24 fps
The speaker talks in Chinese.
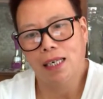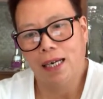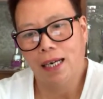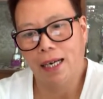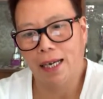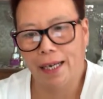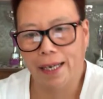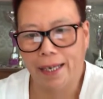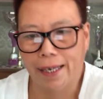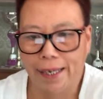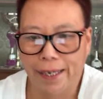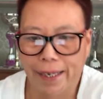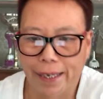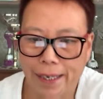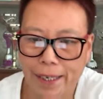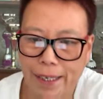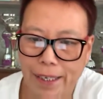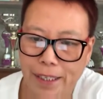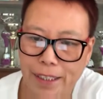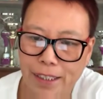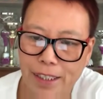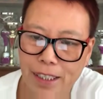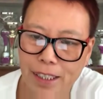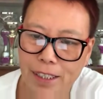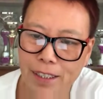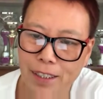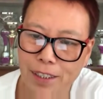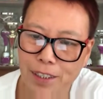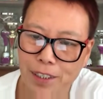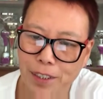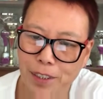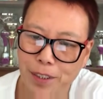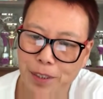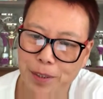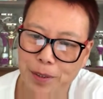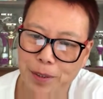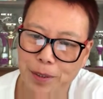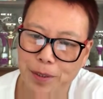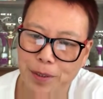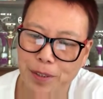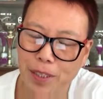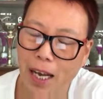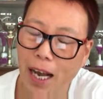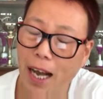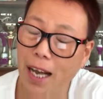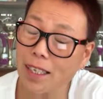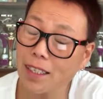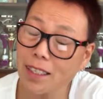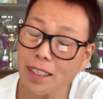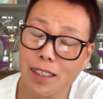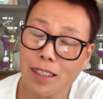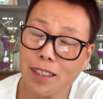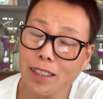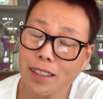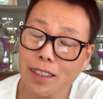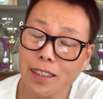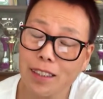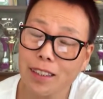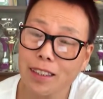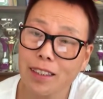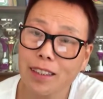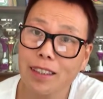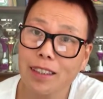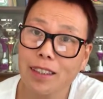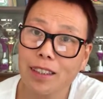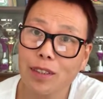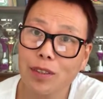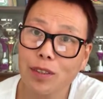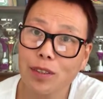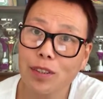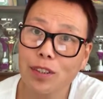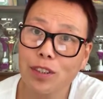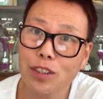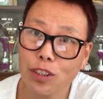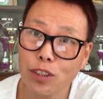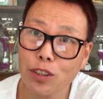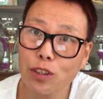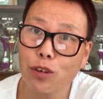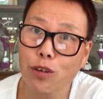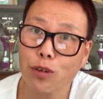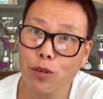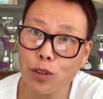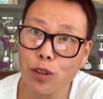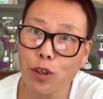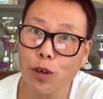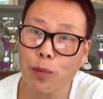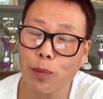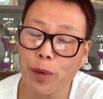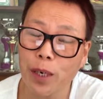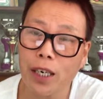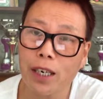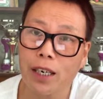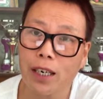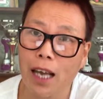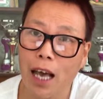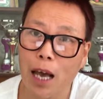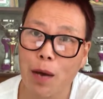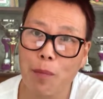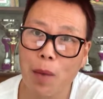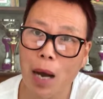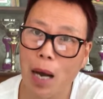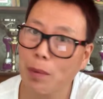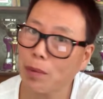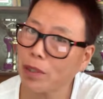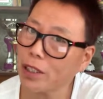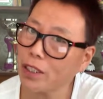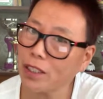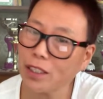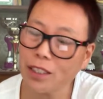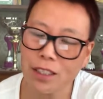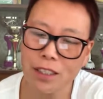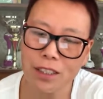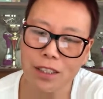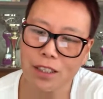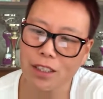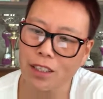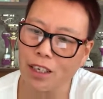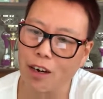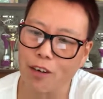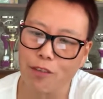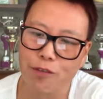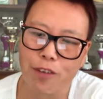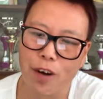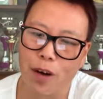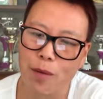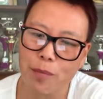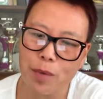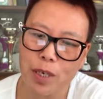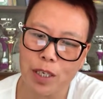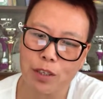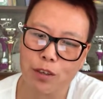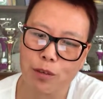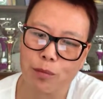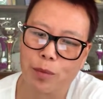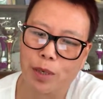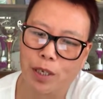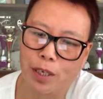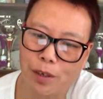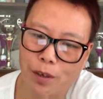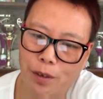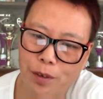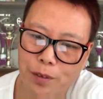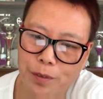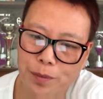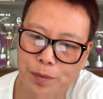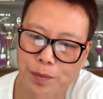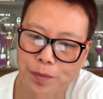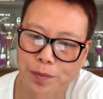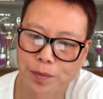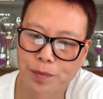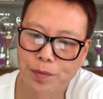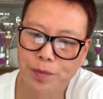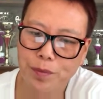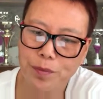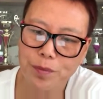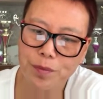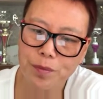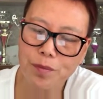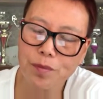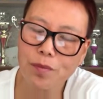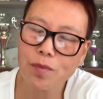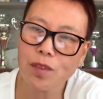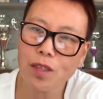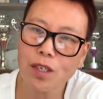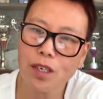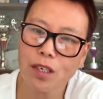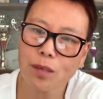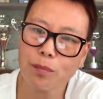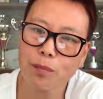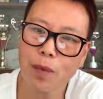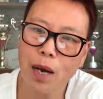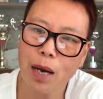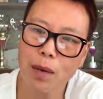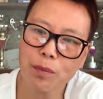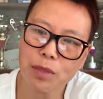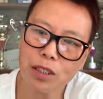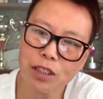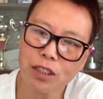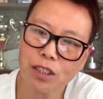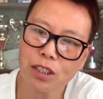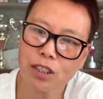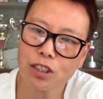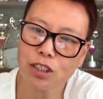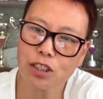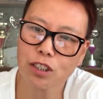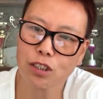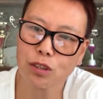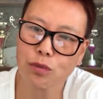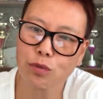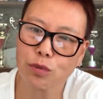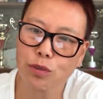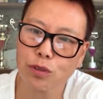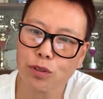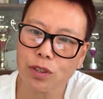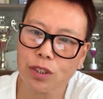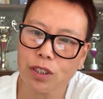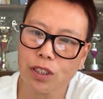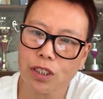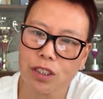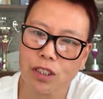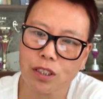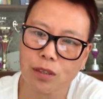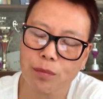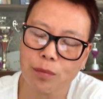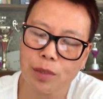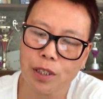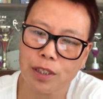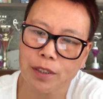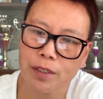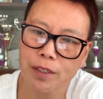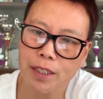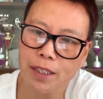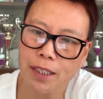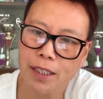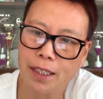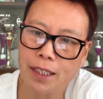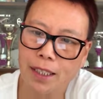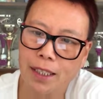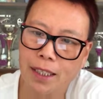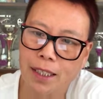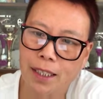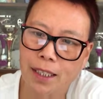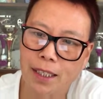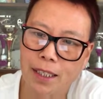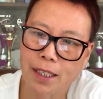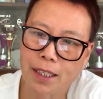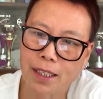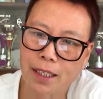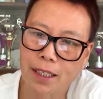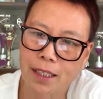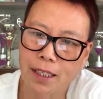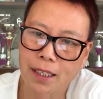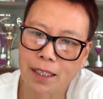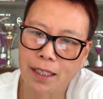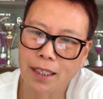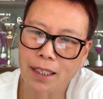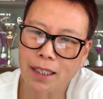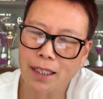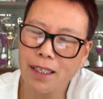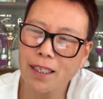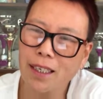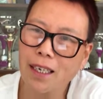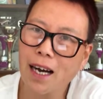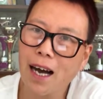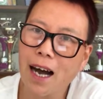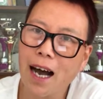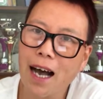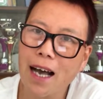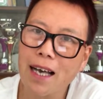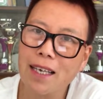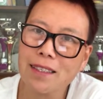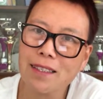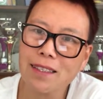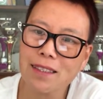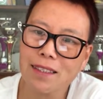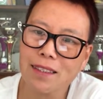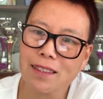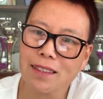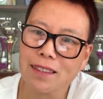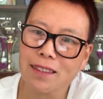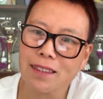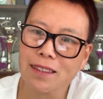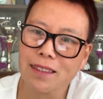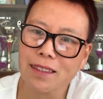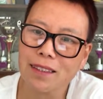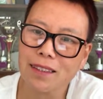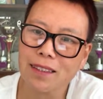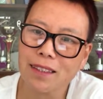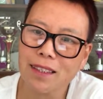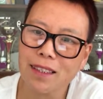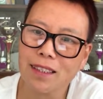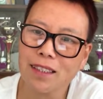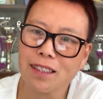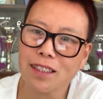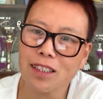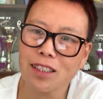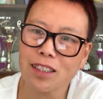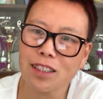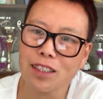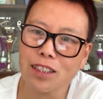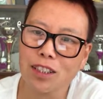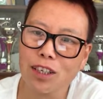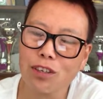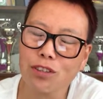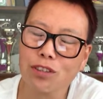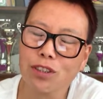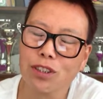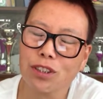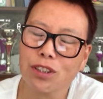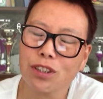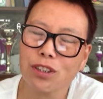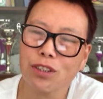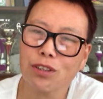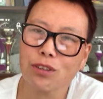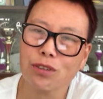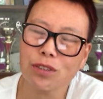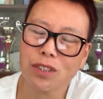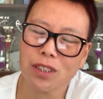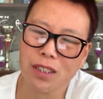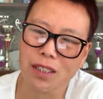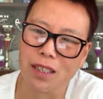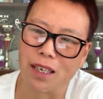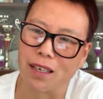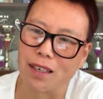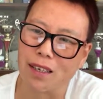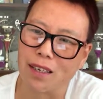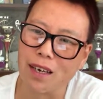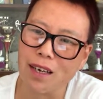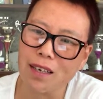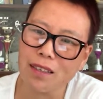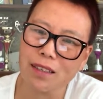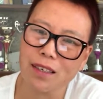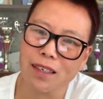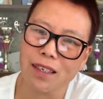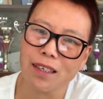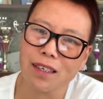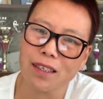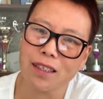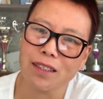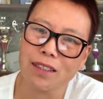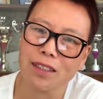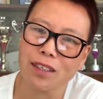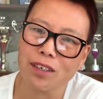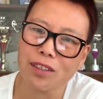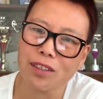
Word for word: 哎呀，真的是孩子是有有备而来，妈妈是一点防备都没有，妈妈这四十五岁的生命。一个孩子，这心里到底是有怎样的恨，